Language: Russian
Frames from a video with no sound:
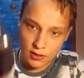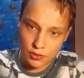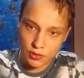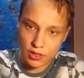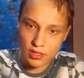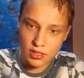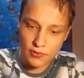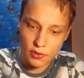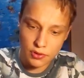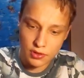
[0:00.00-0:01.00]
Случилось
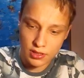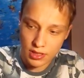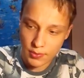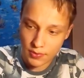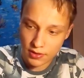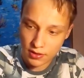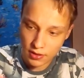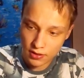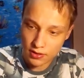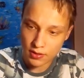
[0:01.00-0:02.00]
вот что с ним.
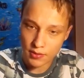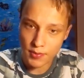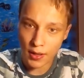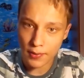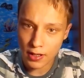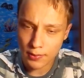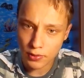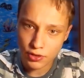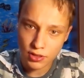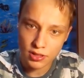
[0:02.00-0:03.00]
Проблема
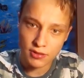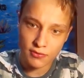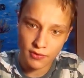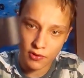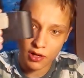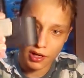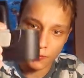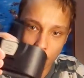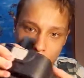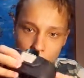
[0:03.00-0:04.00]
случилась в его
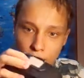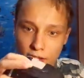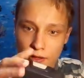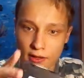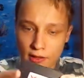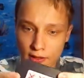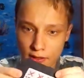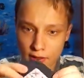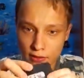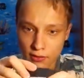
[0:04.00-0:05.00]
аккумуляторе.
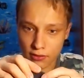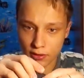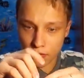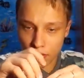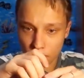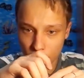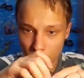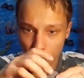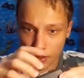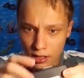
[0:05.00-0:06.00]
Вот такой вот
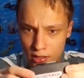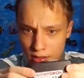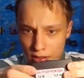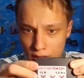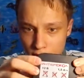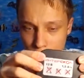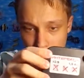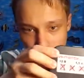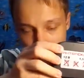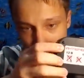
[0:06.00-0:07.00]
аккумулятор.
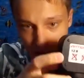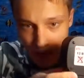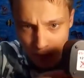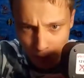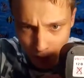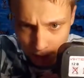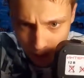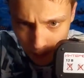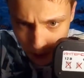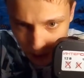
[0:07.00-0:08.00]
Их два было в
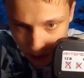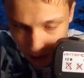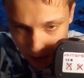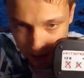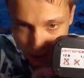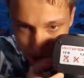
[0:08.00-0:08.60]
комплекте.